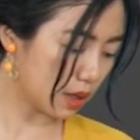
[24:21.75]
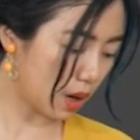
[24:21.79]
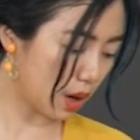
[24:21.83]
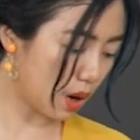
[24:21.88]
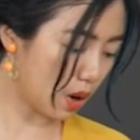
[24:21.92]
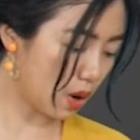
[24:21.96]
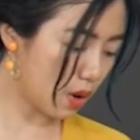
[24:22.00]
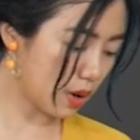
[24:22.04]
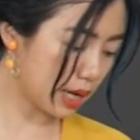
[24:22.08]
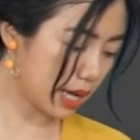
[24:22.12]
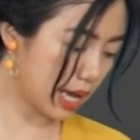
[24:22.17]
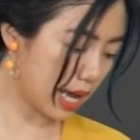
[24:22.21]

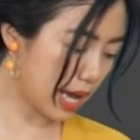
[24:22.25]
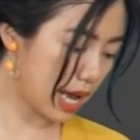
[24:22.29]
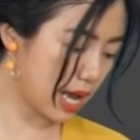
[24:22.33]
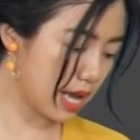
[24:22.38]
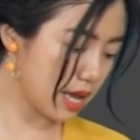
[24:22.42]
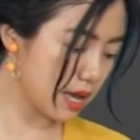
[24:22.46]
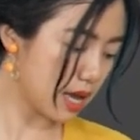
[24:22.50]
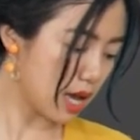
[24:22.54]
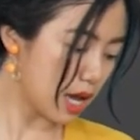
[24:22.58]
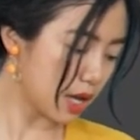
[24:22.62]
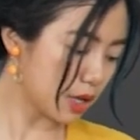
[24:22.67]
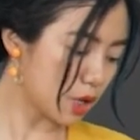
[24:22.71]
ok
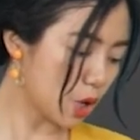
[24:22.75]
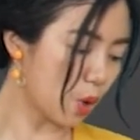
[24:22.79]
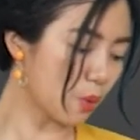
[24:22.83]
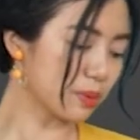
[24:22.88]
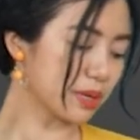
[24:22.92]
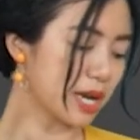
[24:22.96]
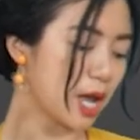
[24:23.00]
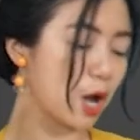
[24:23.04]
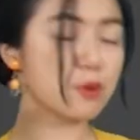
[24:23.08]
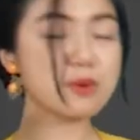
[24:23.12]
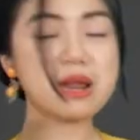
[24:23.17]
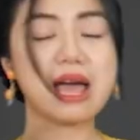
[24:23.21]

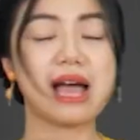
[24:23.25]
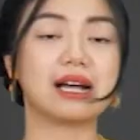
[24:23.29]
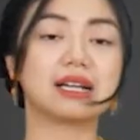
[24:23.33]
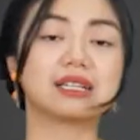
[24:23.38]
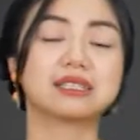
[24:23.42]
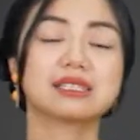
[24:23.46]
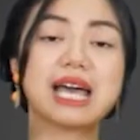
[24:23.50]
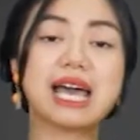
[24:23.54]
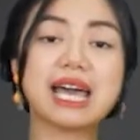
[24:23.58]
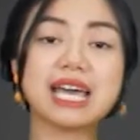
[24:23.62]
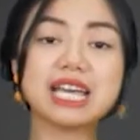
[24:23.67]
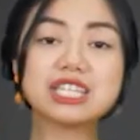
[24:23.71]
dùng đều đặn
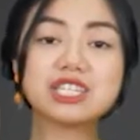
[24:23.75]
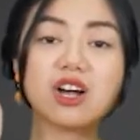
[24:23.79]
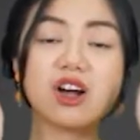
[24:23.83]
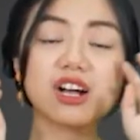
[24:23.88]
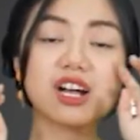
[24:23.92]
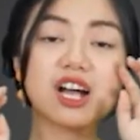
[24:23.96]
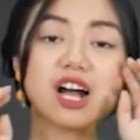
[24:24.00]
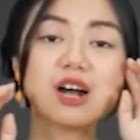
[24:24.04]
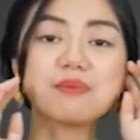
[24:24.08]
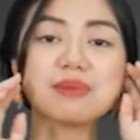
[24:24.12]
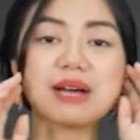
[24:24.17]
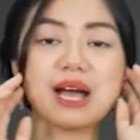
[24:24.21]
thay cho
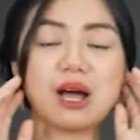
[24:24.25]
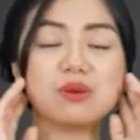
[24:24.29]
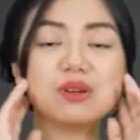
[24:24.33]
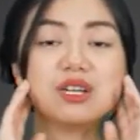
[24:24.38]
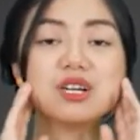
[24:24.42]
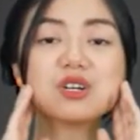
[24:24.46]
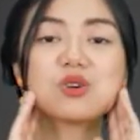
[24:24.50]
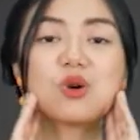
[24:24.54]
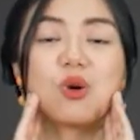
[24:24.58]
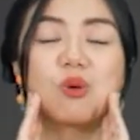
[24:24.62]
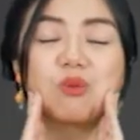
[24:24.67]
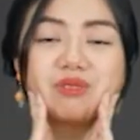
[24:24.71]
cơm gạo
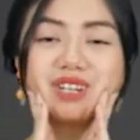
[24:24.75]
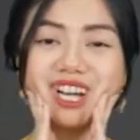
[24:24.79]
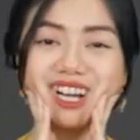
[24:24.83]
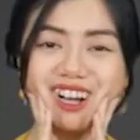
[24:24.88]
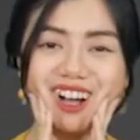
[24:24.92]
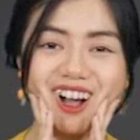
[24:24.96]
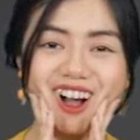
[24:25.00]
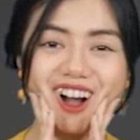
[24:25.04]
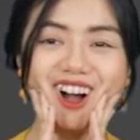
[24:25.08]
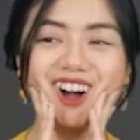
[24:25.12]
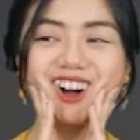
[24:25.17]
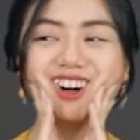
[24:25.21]
lứt cũng rất
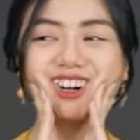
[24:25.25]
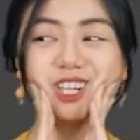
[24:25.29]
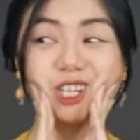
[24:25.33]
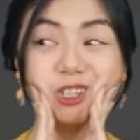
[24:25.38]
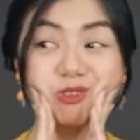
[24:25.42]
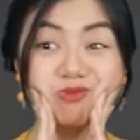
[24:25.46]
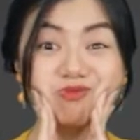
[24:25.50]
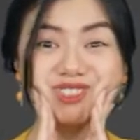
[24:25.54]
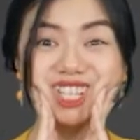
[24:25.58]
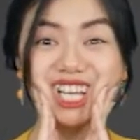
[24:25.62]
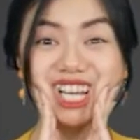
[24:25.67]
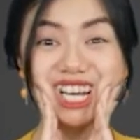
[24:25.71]
ngon
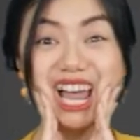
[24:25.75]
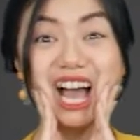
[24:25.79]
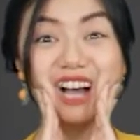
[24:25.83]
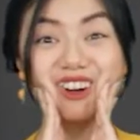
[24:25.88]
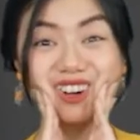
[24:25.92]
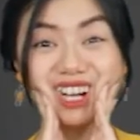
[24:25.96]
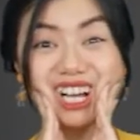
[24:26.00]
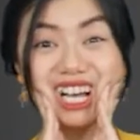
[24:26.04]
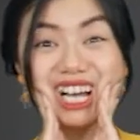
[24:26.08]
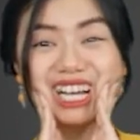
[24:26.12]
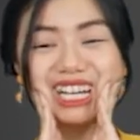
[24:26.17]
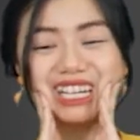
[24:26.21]
cái này lão
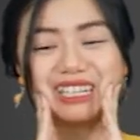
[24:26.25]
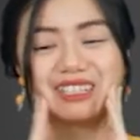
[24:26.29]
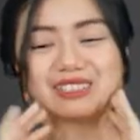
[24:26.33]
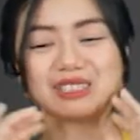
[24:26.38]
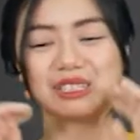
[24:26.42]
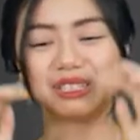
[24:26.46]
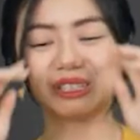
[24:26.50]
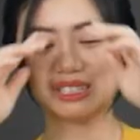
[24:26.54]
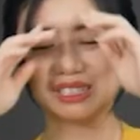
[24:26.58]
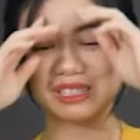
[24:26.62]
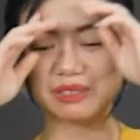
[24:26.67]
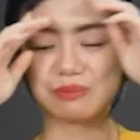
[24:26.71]
quá ha
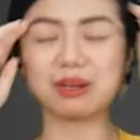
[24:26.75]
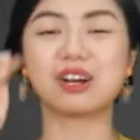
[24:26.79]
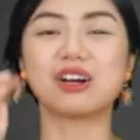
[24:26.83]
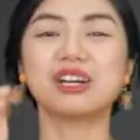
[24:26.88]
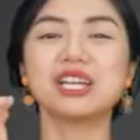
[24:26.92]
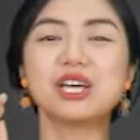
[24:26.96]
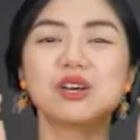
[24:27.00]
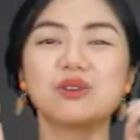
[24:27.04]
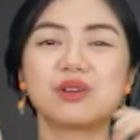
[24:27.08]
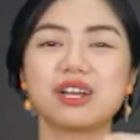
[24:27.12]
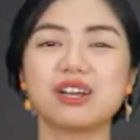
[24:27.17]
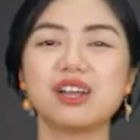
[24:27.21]
mà có
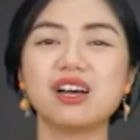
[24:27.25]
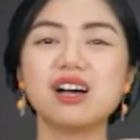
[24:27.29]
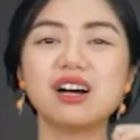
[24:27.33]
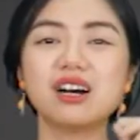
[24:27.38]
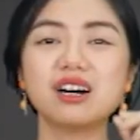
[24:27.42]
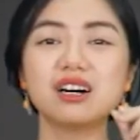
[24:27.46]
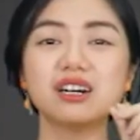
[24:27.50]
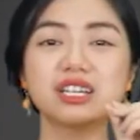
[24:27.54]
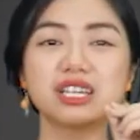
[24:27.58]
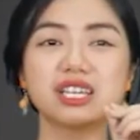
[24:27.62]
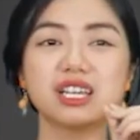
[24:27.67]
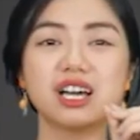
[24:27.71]
điều là nó
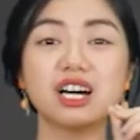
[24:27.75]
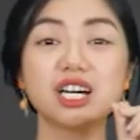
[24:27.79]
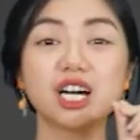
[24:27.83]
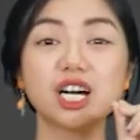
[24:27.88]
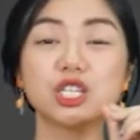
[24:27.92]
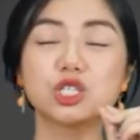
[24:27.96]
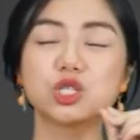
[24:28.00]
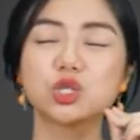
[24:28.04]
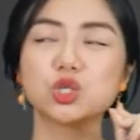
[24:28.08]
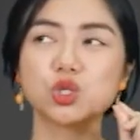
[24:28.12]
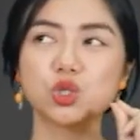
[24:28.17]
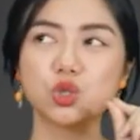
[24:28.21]
hơi hơi
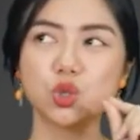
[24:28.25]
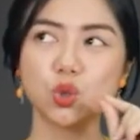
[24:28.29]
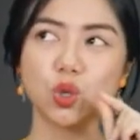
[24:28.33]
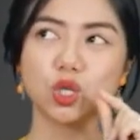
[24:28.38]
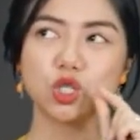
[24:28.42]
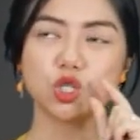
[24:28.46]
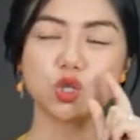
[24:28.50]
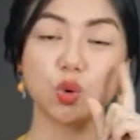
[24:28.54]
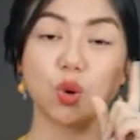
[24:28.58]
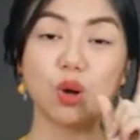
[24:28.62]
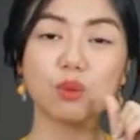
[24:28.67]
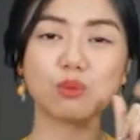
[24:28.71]
hơi chua
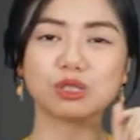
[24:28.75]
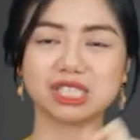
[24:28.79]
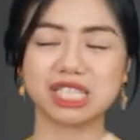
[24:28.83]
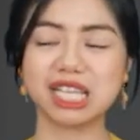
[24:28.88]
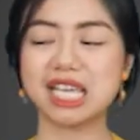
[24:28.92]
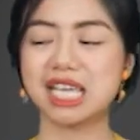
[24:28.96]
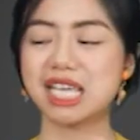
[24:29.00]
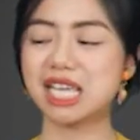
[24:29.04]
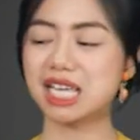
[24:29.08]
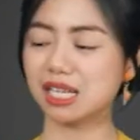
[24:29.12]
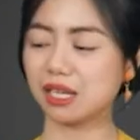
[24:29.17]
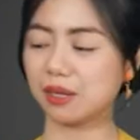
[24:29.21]
chua một
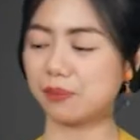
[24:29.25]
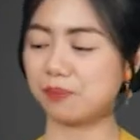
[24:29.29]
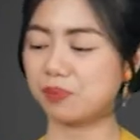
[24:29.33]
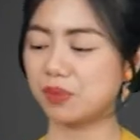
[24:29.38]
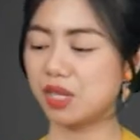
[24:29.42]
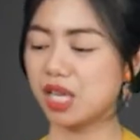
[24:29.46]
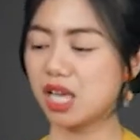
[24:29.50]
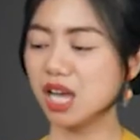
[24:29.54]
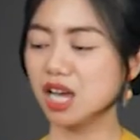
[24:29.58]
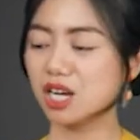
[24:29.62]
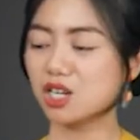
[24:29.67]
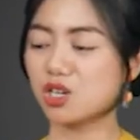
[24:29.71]
tí
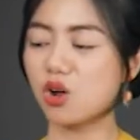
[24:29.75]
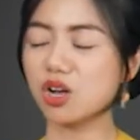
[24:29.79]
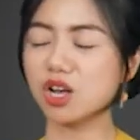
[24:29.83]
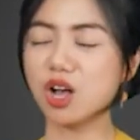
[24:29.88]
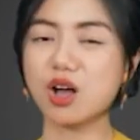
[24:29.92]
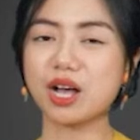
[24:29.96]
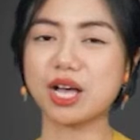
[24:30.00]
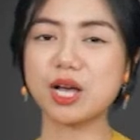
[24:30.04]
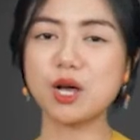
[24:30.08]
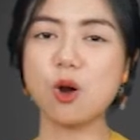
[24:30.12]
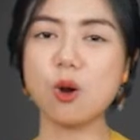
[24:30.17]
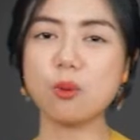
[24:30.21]
rồi
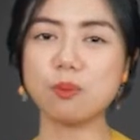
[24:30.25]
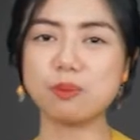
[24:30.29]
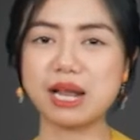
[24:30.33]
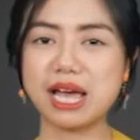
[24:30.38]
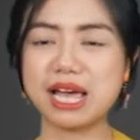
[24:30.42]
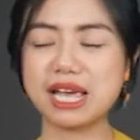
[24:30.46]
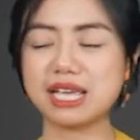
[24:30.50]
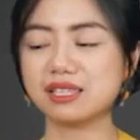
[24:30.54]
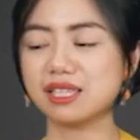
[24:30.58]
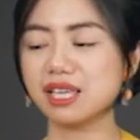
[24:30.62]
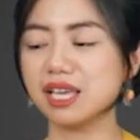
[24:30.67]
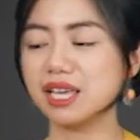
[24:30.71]
còn cái hộp
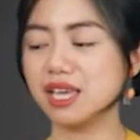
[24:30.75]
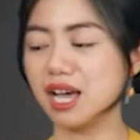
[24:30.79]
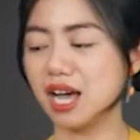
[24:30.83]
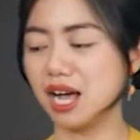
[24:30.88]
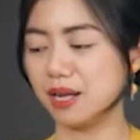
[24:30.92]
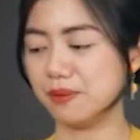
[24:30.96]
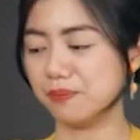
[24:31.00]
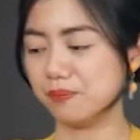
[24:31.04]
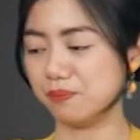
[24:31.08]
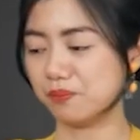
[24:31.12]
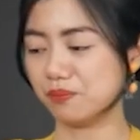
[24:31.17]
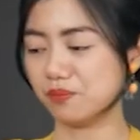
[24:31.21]
này thì
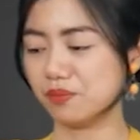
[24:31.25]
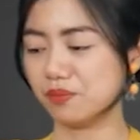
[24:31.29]
uh,